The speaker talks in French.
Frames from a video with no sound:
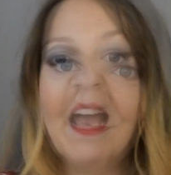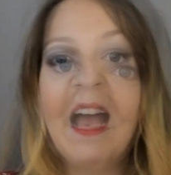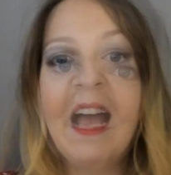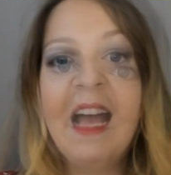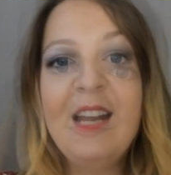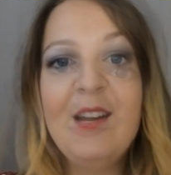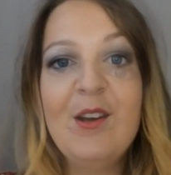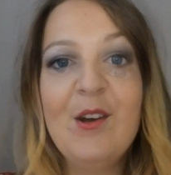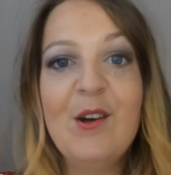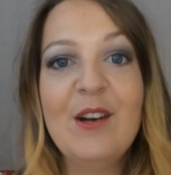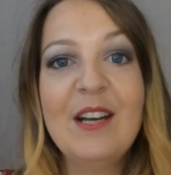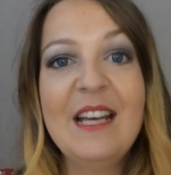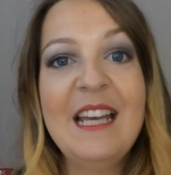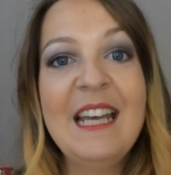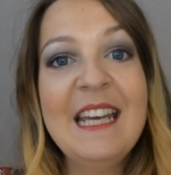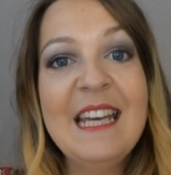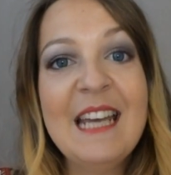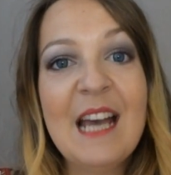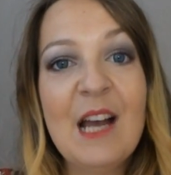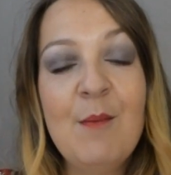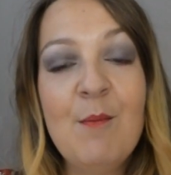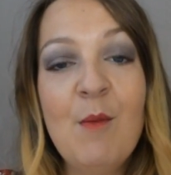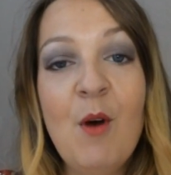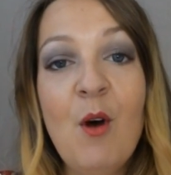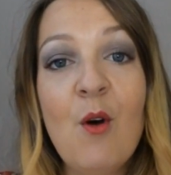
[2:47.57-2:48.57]
Alors,
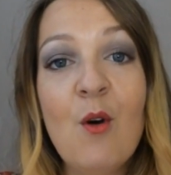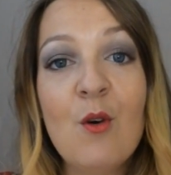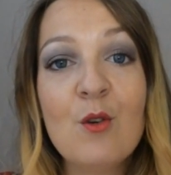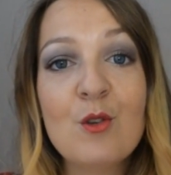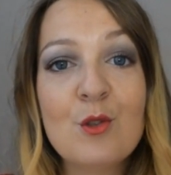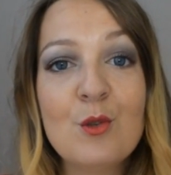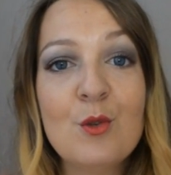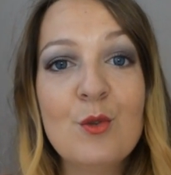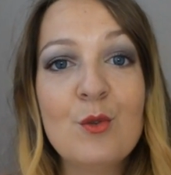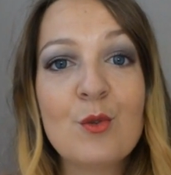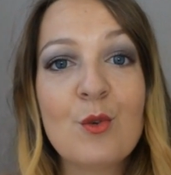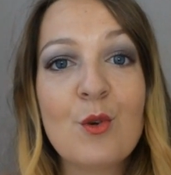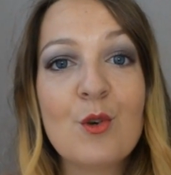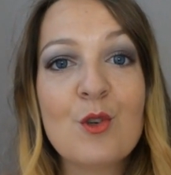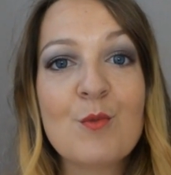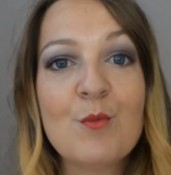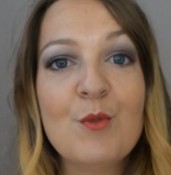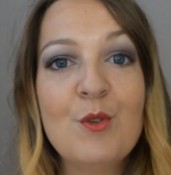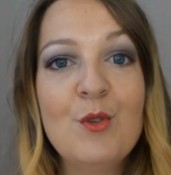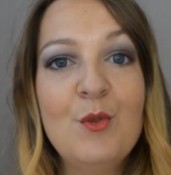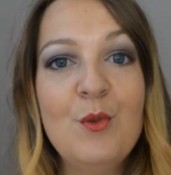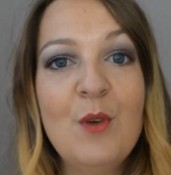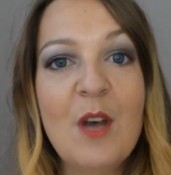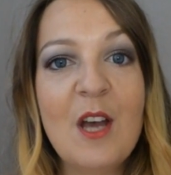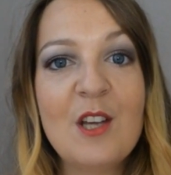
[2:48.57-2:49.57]
également en choses que je
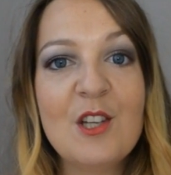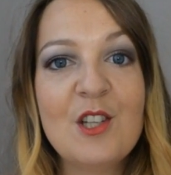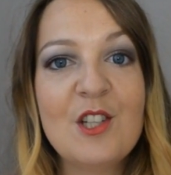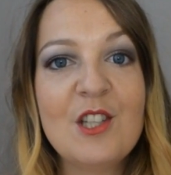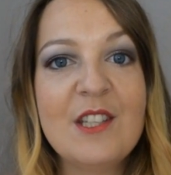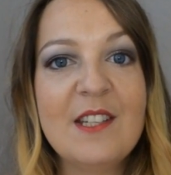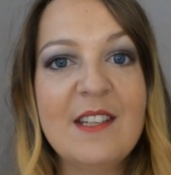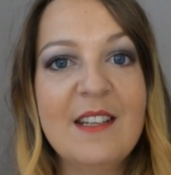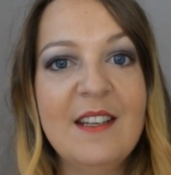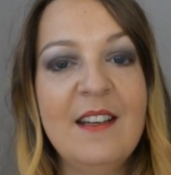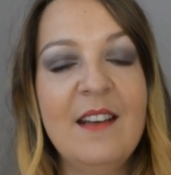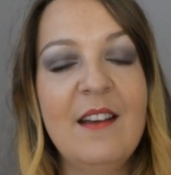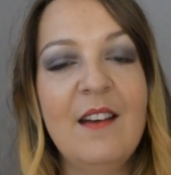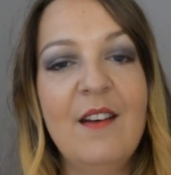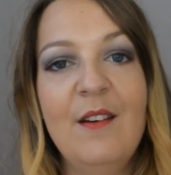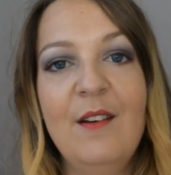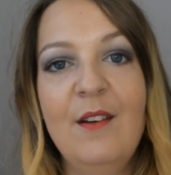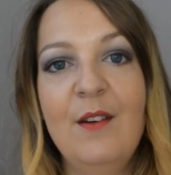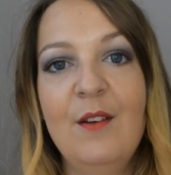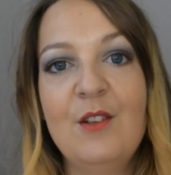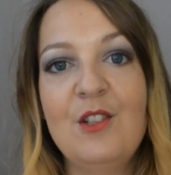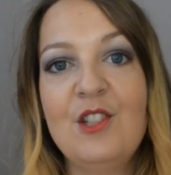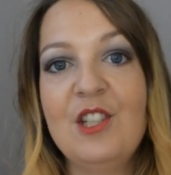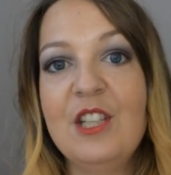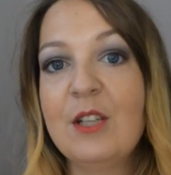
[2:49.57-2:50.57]
me suis achetées,
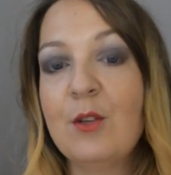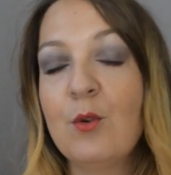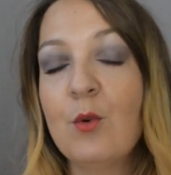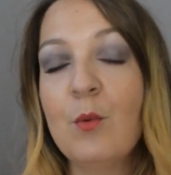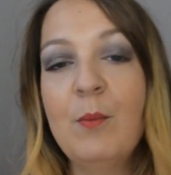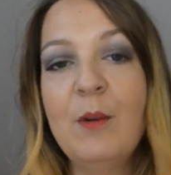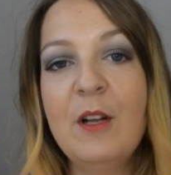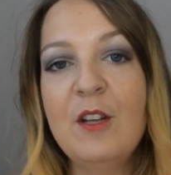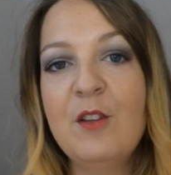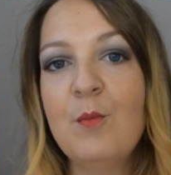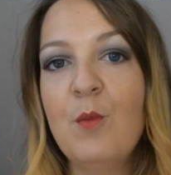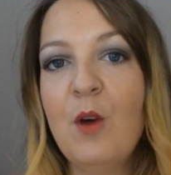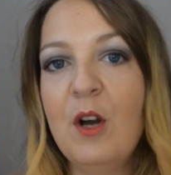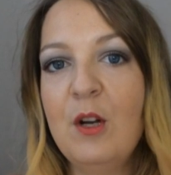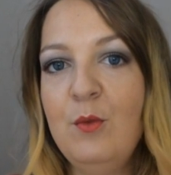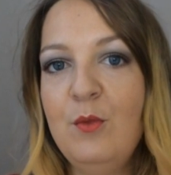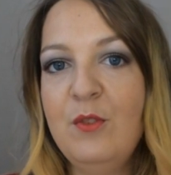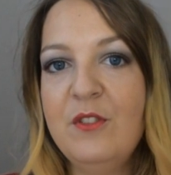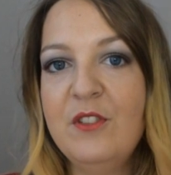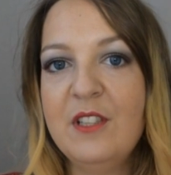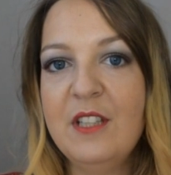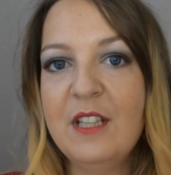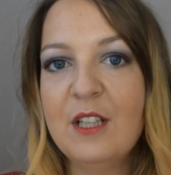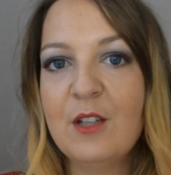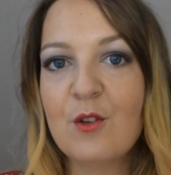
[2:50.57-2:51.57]
euh, j'ai complètement
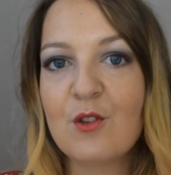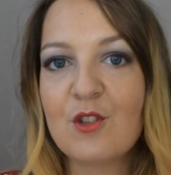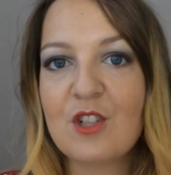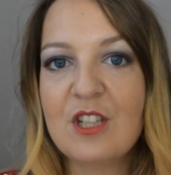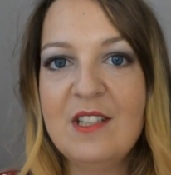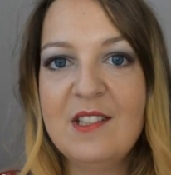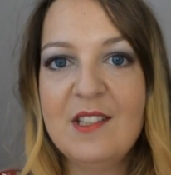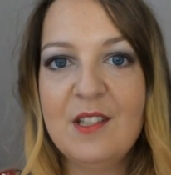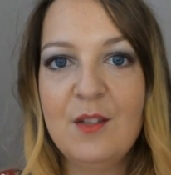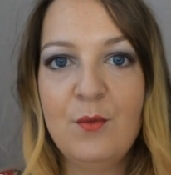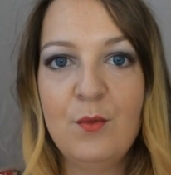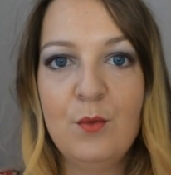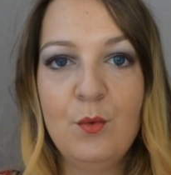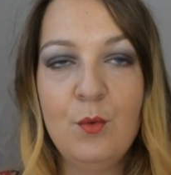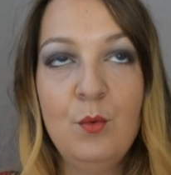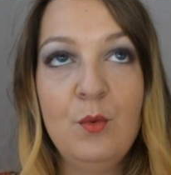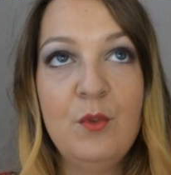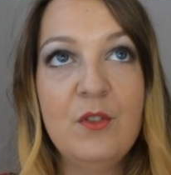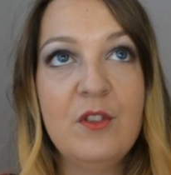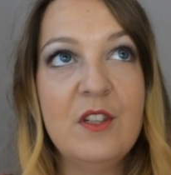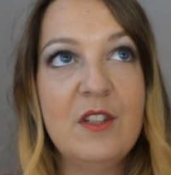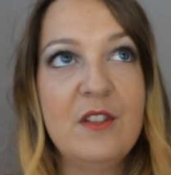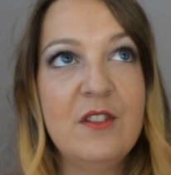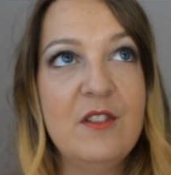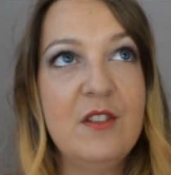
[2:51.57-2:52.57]
halluciné quand je les ai vues,
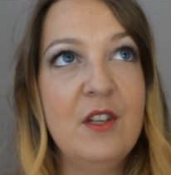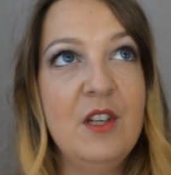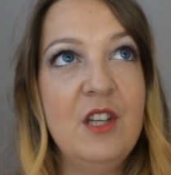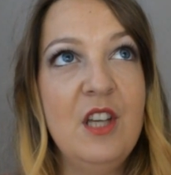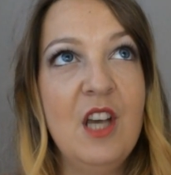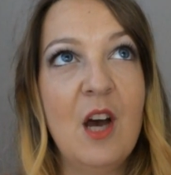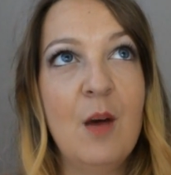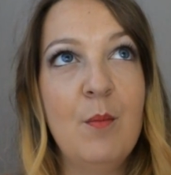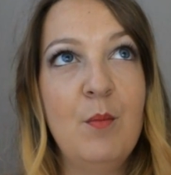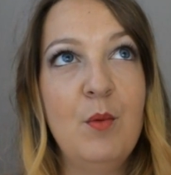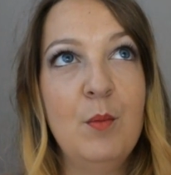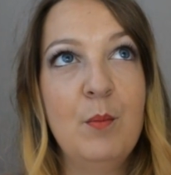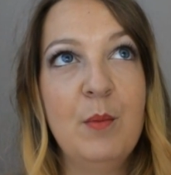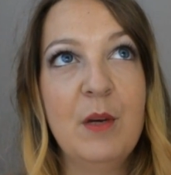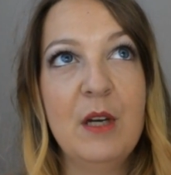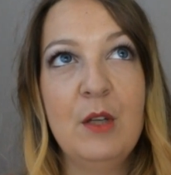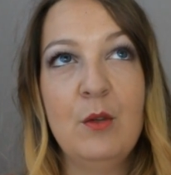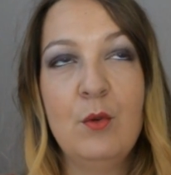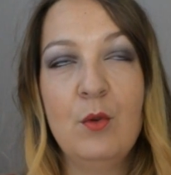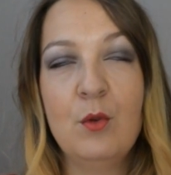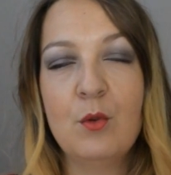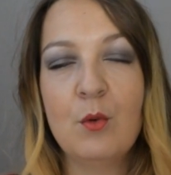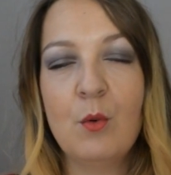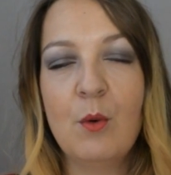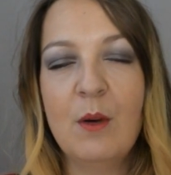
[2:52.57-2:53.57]
c'était il y a à peu près
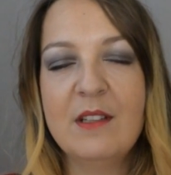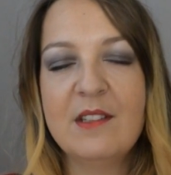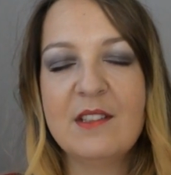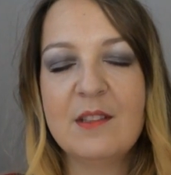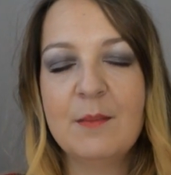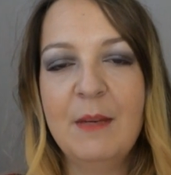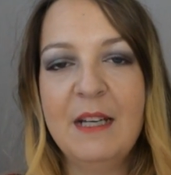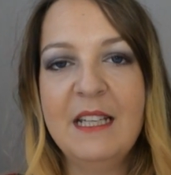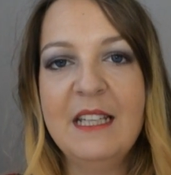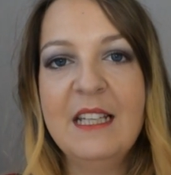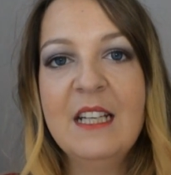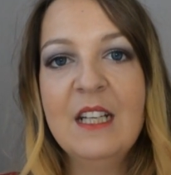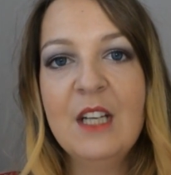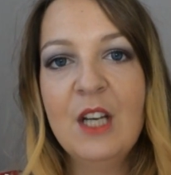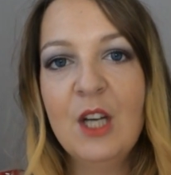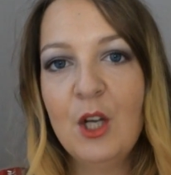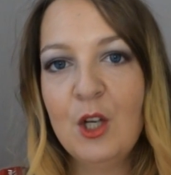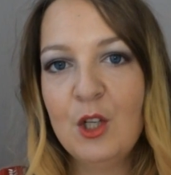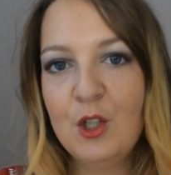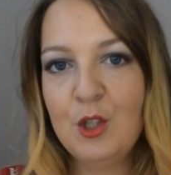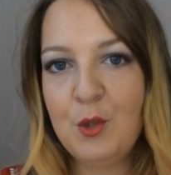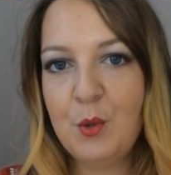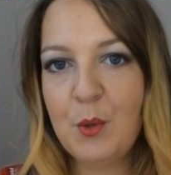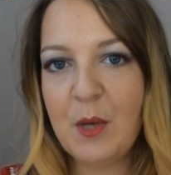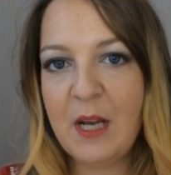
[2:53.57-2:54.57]
2-3 semaines.
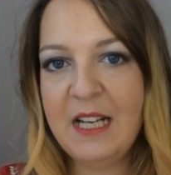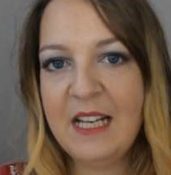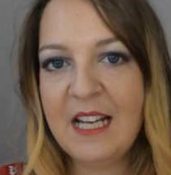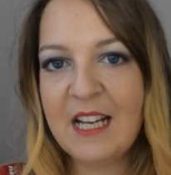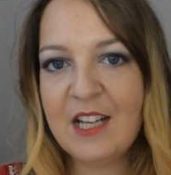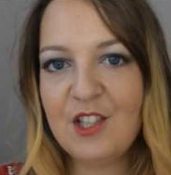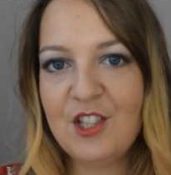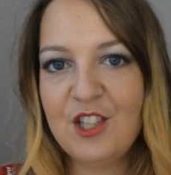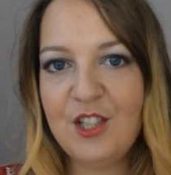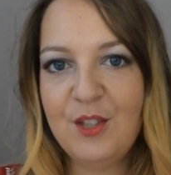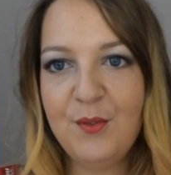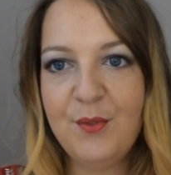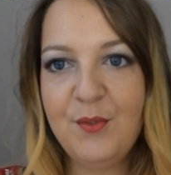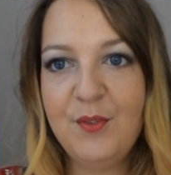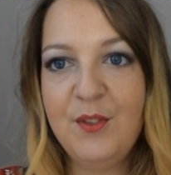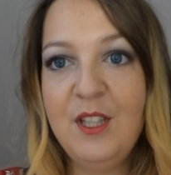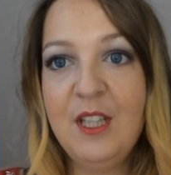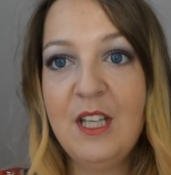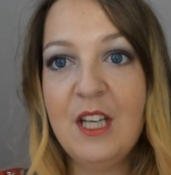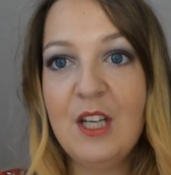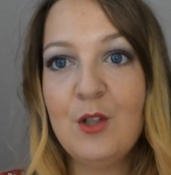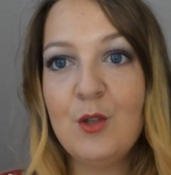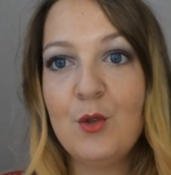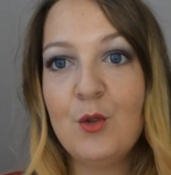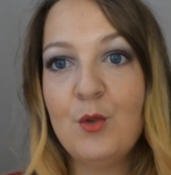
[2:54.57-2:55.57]
Je suis allée à
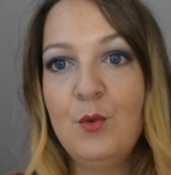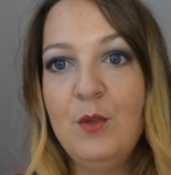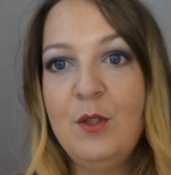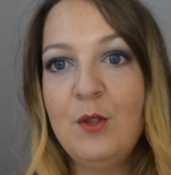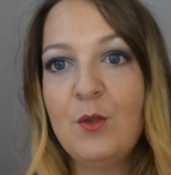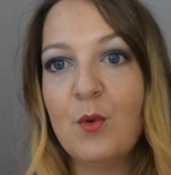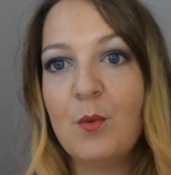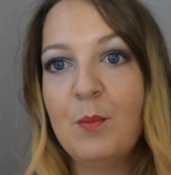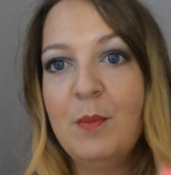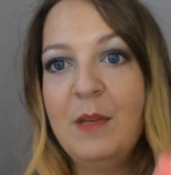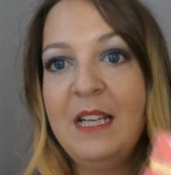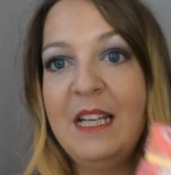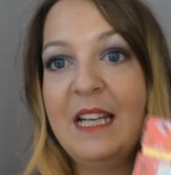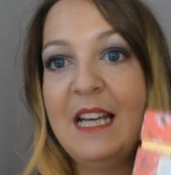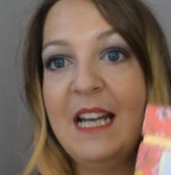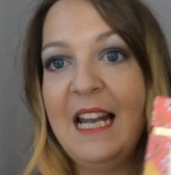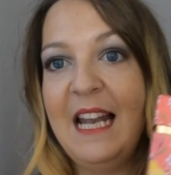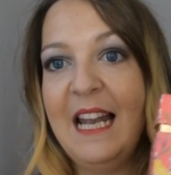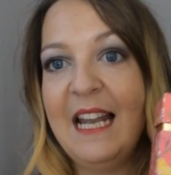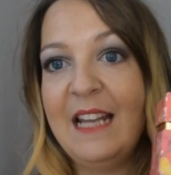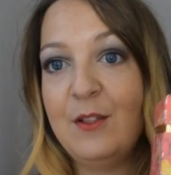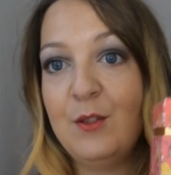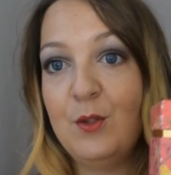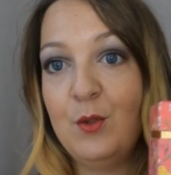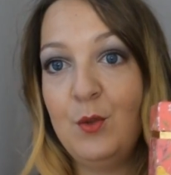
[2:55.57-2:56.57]
Jiffy et je suis tombée
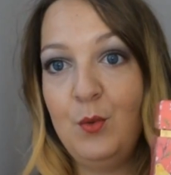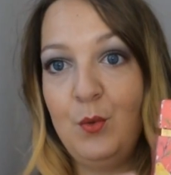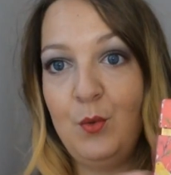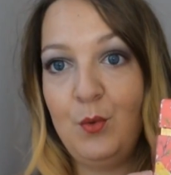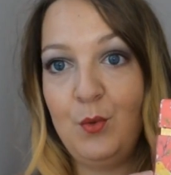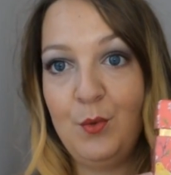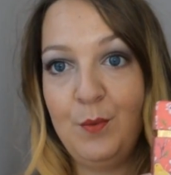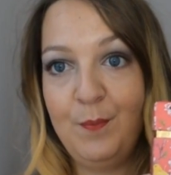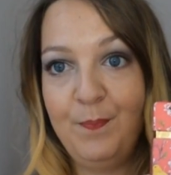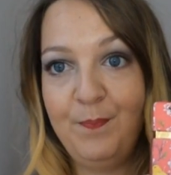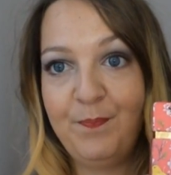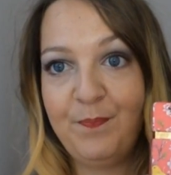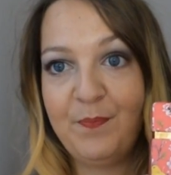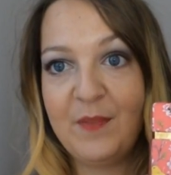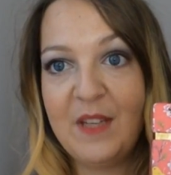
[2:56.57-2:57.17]
là-dessus.